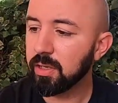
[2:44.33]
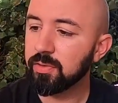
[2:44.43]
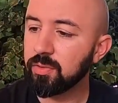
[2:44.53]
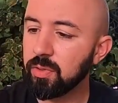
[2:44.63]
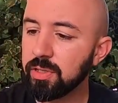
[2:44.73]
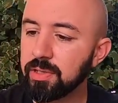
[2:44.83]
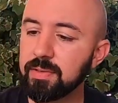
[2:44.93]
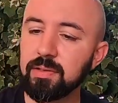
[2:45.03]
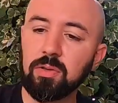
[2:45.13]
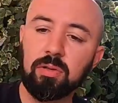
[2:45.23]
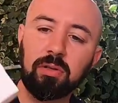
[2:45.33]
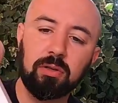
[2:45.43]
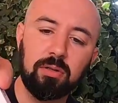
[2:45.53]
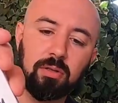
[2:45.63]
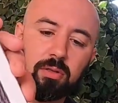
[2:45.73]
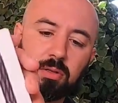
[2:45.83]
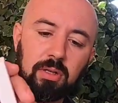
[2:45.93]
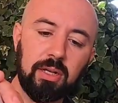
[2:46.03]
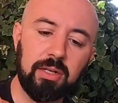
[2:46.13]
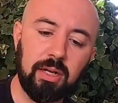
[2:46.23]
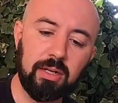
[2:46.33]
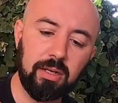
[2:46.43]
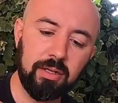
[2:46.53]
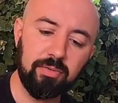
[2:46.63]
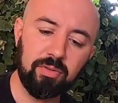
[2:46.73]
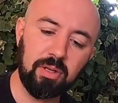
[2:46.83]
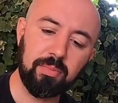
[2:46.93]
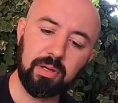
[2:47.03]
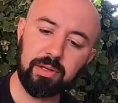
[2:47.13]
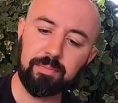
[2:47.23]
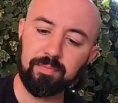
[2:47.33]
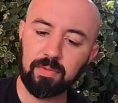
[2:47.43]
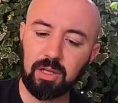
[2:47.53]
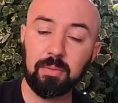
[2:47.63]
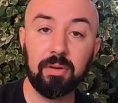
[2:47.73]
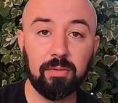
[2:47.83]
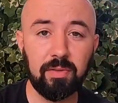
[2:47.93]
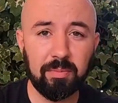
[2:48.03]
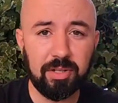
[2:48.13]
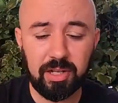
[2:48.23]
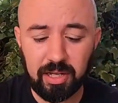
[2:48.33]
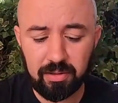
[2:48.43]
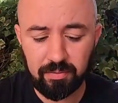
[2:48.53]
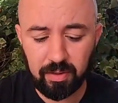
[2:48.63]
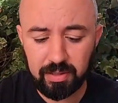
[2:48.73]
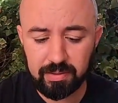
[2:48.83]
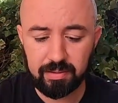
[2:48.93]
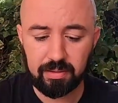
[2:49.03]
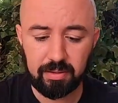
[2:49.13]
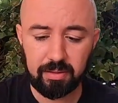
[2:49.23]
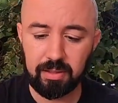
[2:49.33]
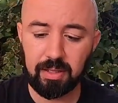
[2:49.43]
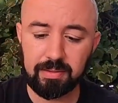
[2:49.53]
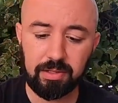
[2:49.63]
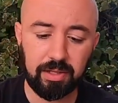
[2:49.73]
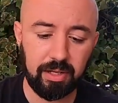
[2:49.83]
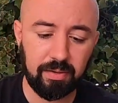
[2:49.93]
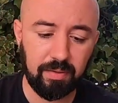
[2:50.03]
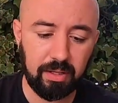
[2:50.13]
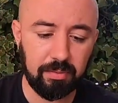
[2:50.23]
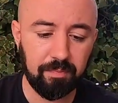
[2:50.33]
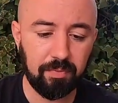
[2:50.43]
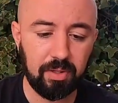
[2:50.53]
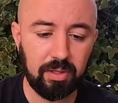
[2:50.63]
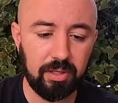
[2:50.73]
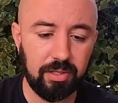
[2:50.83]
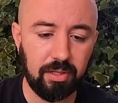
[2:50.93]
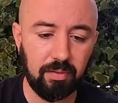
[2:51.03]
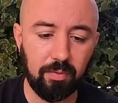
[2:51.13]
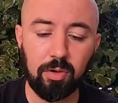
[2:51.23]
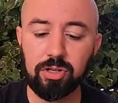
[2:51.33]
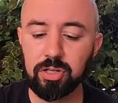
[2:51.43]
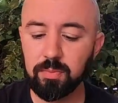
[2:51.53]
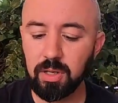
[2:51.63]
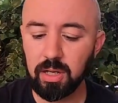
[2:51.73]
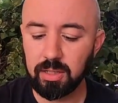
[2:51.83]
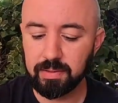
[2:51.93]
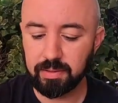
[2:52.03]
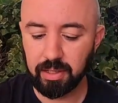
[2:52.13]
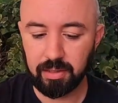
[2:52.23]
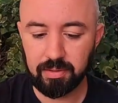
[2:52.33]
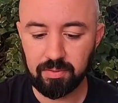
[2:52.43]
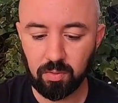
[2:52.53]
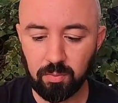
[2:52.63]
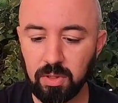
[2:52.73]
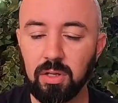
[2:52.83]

Natürlich ist auch eine Anleitung dabei. Aber wer mich kennt, weiß, die lasse ich gerne weg. Ich erforsche immer alles gerne so.